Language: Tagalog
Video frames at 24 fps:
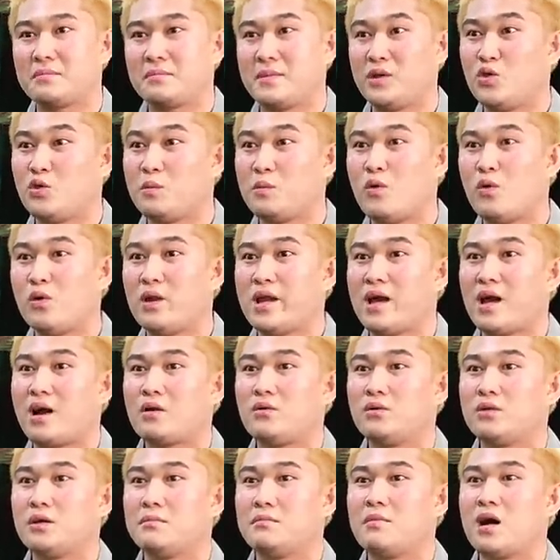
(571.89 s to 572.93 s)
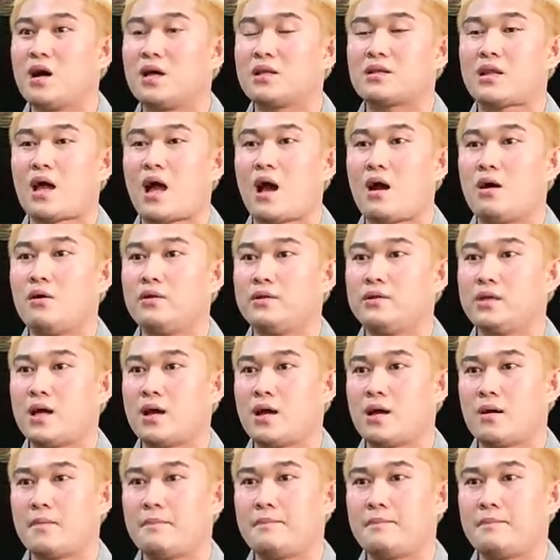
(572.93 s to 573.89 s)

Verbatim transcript: binubuli ako ng mga tao na